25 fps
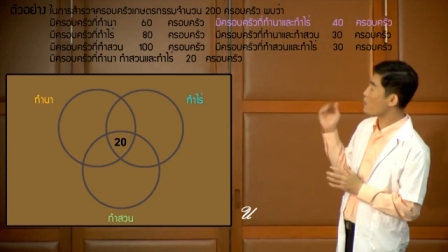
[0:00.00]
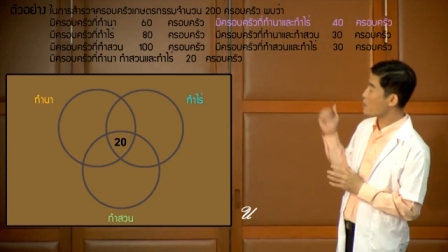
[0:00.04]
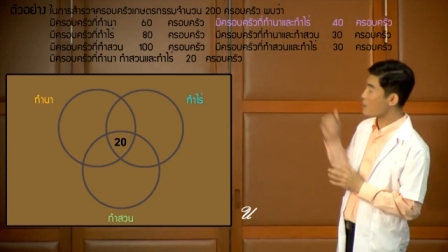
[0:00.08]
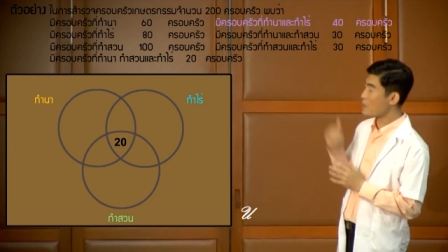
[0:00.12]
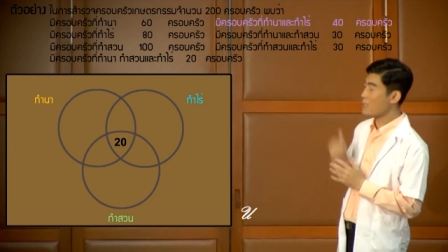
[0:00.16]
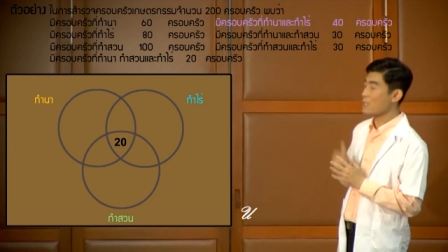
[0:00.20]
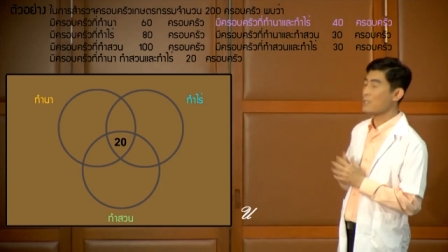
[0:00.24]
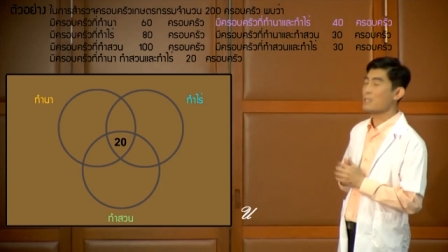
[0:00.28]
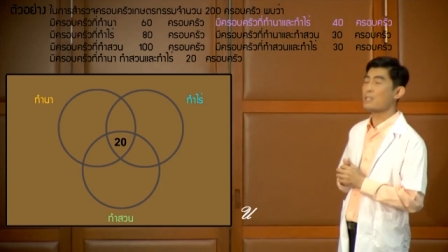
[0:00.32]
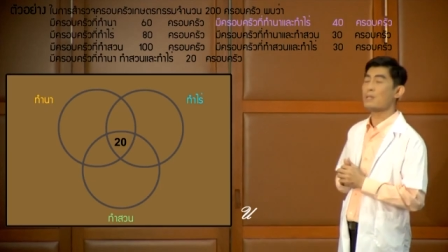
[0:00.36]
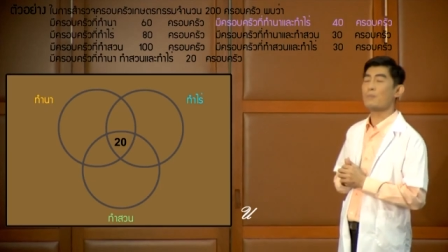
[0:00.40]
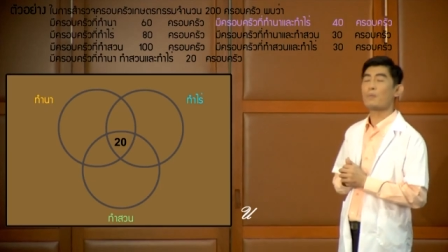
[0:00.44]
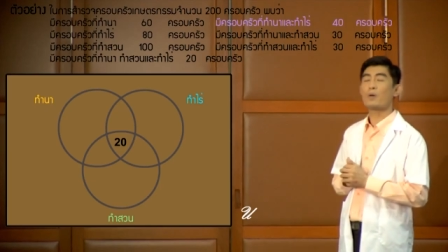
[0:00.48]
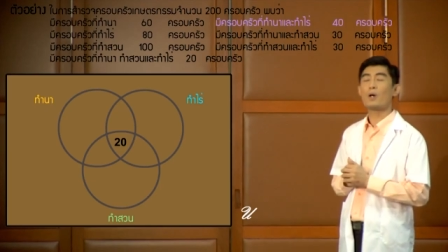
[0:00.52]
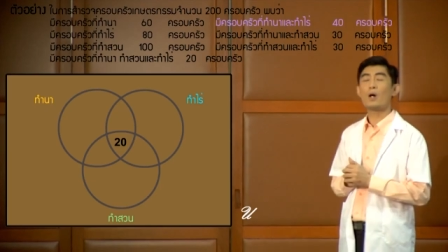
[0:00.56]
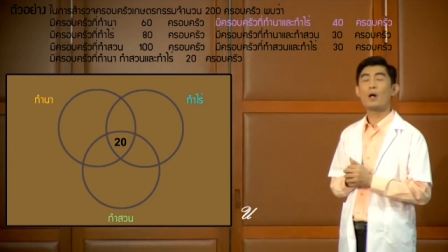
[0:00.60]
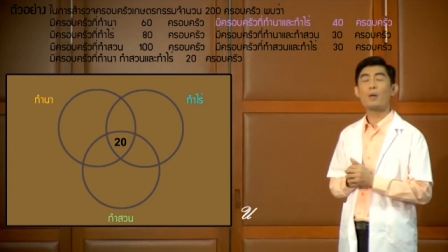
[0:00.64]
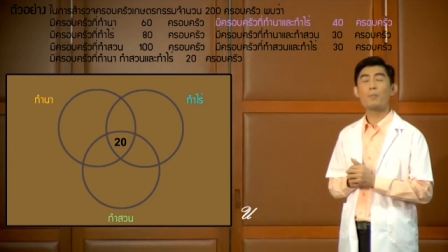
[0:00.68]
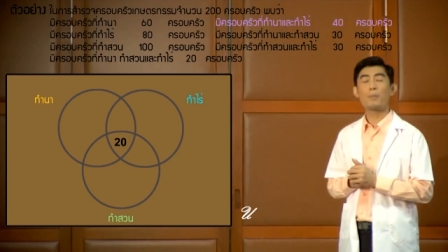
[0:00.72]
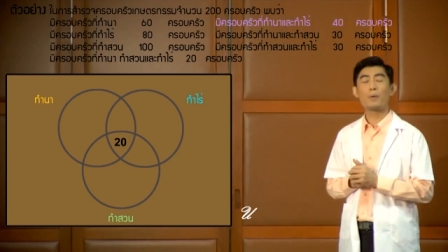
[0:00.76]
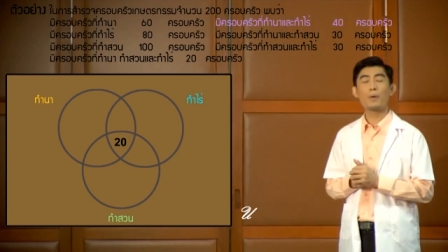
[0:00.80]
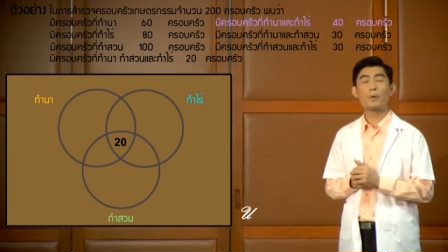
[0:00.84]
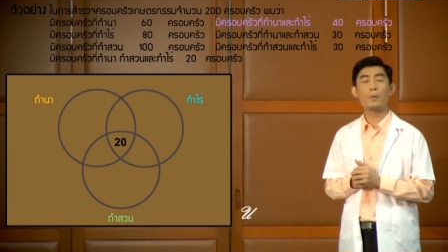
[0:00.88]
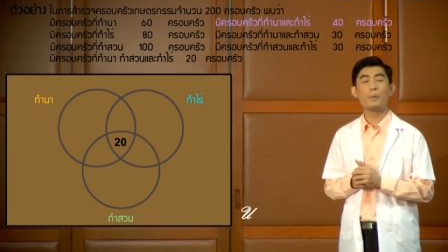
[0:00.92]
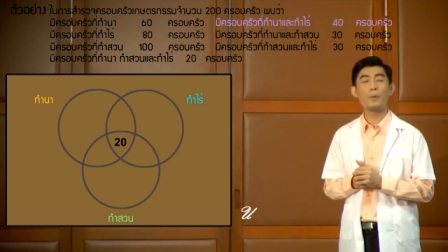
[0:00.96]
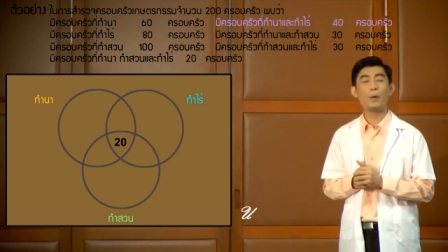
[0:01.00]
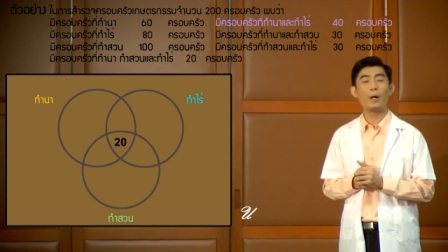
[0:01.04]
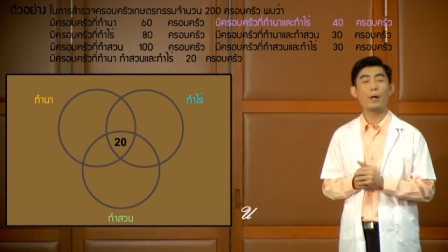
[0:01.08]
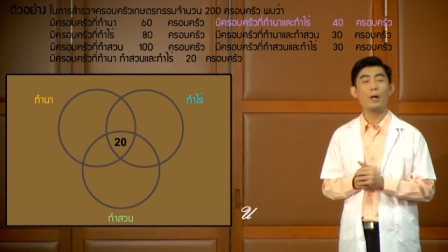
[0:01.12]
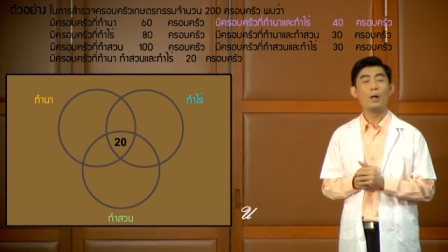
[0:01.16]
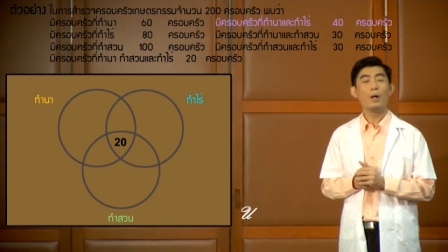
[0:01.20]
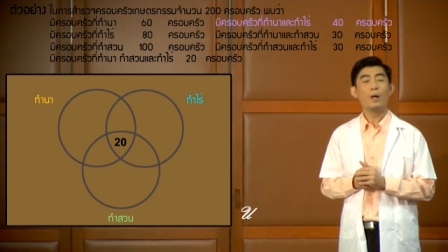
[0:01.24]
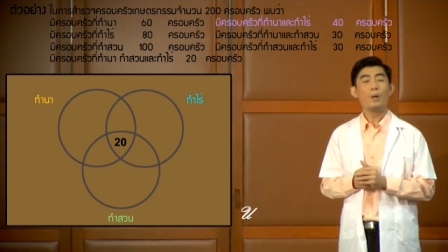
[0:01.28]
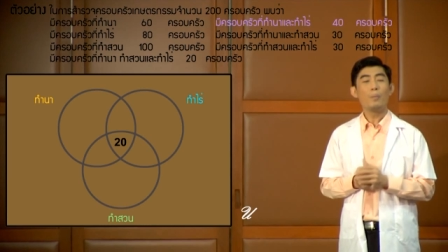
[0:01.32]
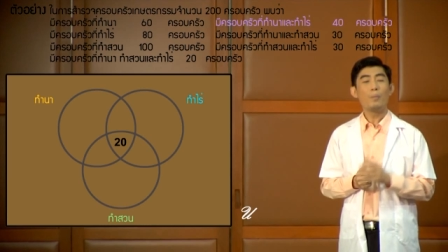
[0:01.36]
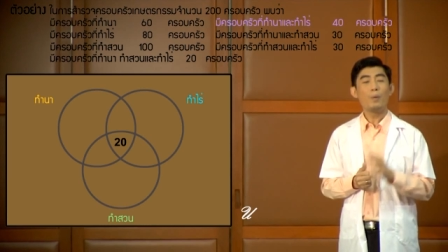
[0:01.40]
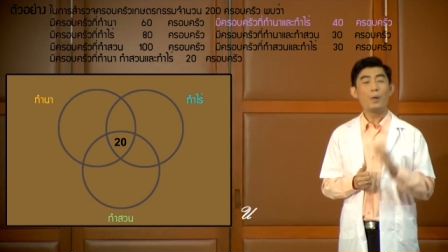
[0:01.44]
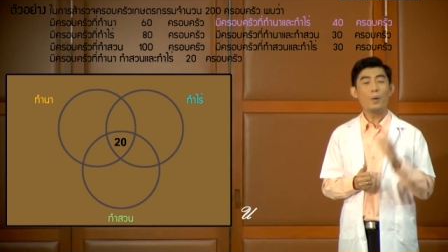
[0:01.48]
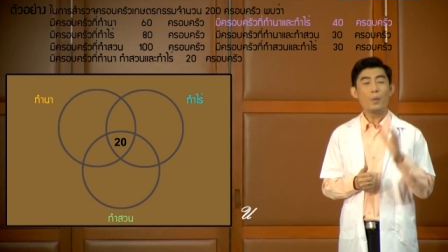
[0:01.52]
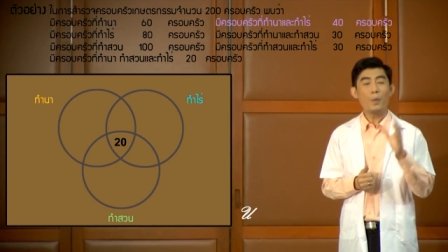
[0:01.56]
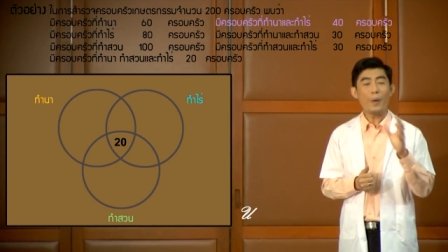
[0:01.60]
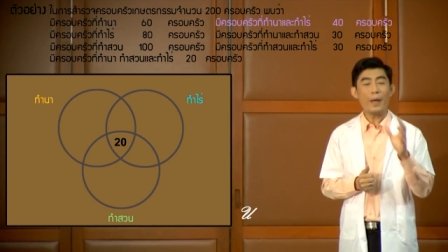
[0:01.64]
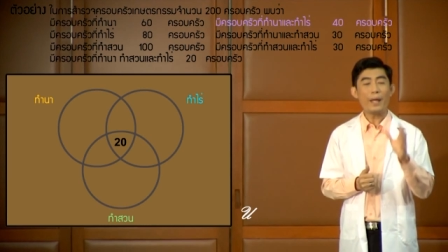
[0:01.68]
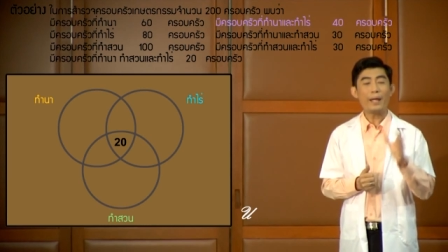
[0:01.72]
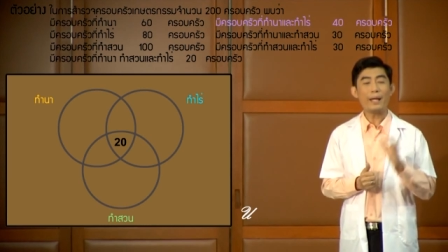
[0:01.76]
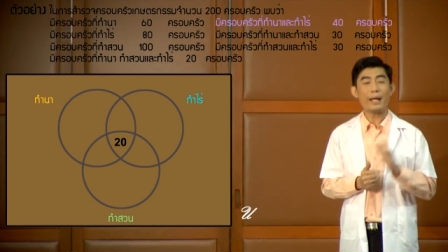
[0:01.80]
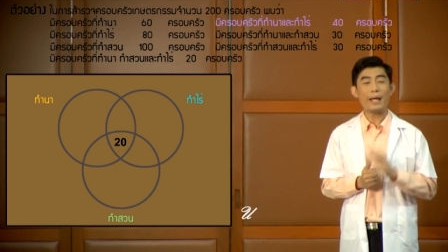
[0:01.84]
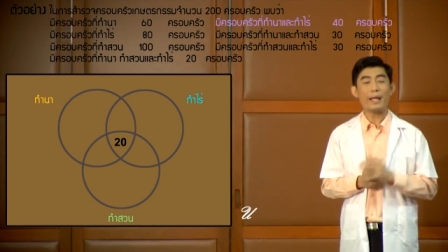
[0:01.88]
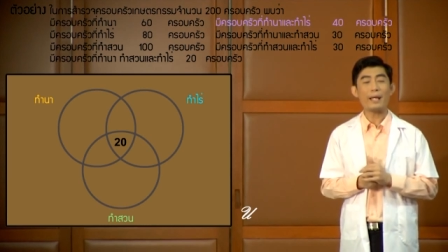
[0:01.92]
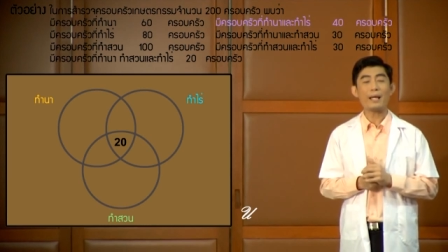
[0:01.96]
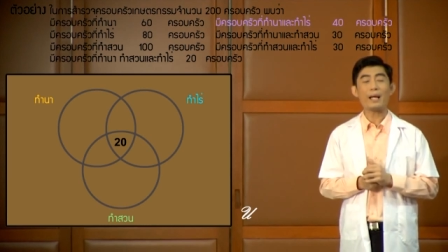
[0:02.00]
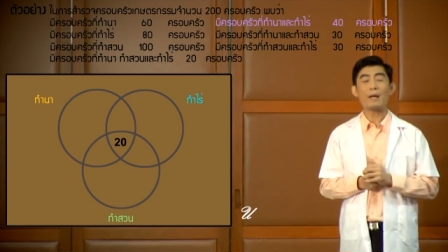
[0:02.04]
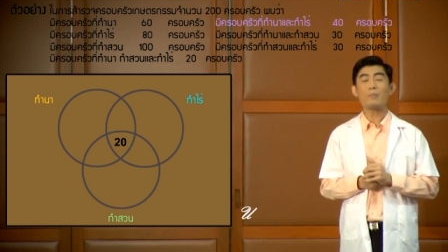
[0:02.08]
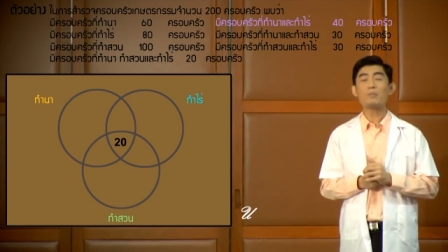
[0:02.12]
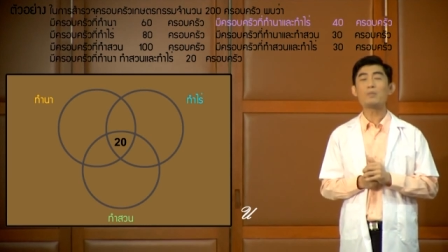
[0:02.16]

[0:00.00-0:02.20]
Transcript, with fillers: มีอยู่ 40 ครอบครัวบริเวณไหน